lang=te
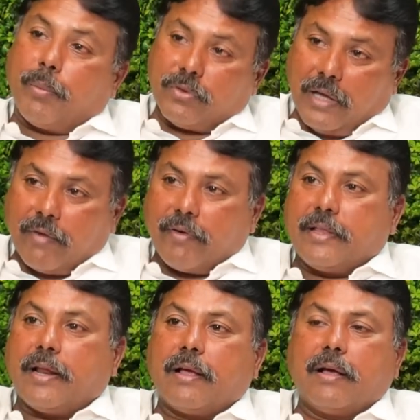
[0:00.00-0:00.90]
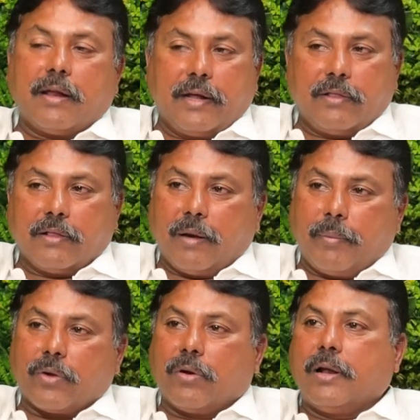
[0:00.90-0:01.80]
ప్రభుత్వానికి వ్యతిరేకంగా రైతులు
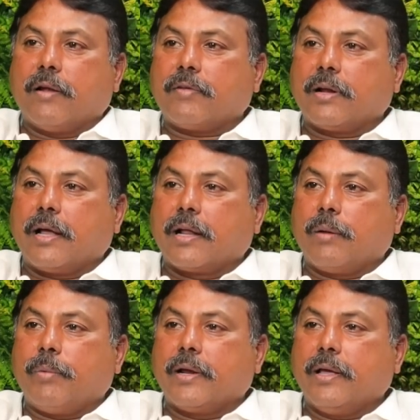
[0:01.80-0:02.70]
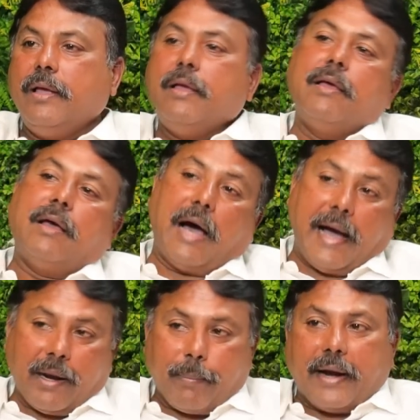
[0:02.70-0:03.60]
తలపెట్టుకున్న నిరసన కార్యక్రమానికి
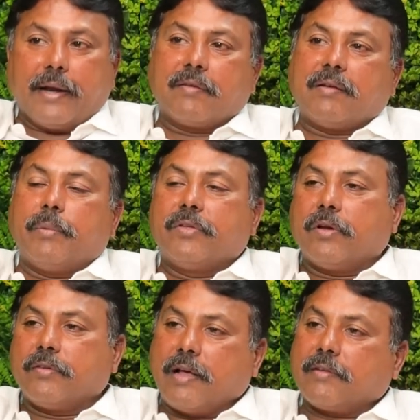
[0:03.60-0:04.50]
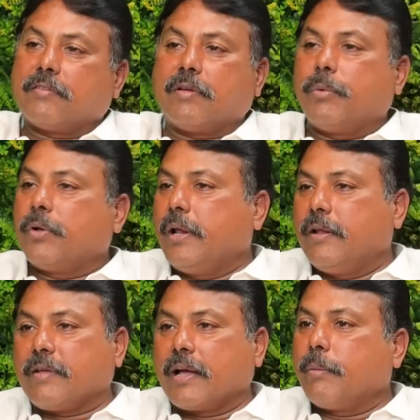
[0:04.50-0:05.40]
ఆయన పార్టీకి సంబంధించిన శాసనసభ్యుడు
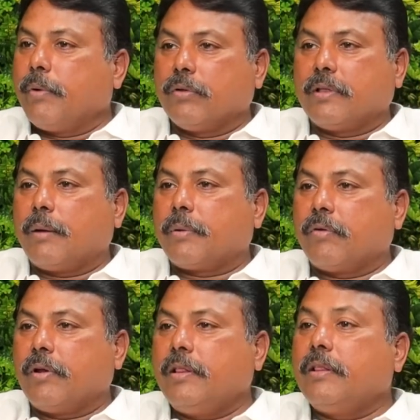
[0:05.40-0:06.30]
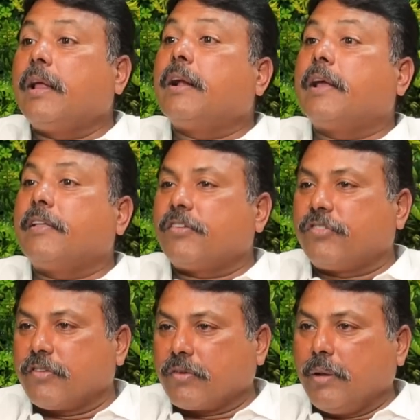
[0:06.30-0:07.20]
వెళ్ళి సంఘీభావం తెలపడం అనేది దాన్ని
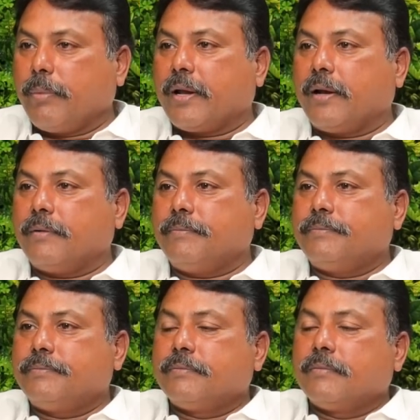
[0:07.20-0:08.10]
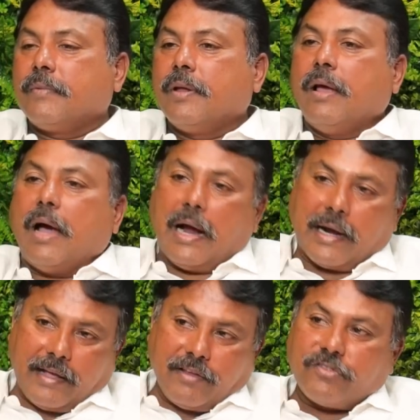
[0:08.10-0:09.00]
డైజెస్ట్ చేసుకోలేపారు ఆయన ఆ
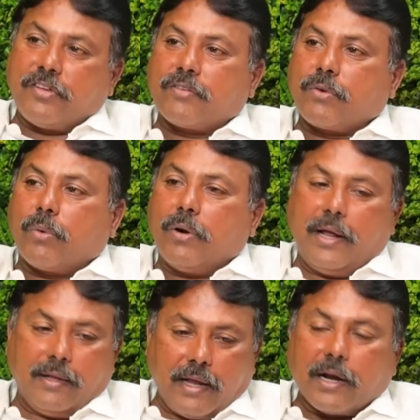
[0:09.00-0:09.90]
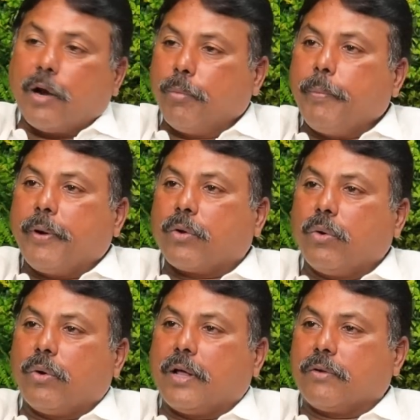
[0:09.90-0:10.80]
డైజెస్ట్ చేసుకోకుండా ఆయన దాని కడుపులో
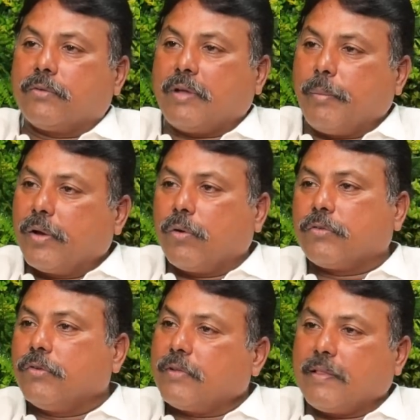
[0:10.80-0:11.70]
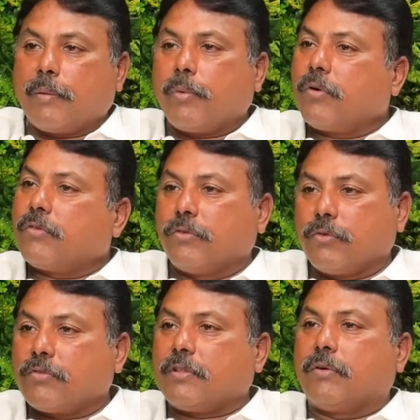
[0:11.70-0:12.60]
పెట్టుకొని ఉన్నారు సమయం కోసం సందర్భం కోసం
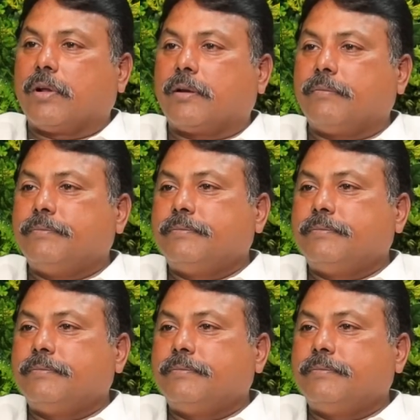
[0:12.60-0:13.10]
చూస్తూ ఉన్నారు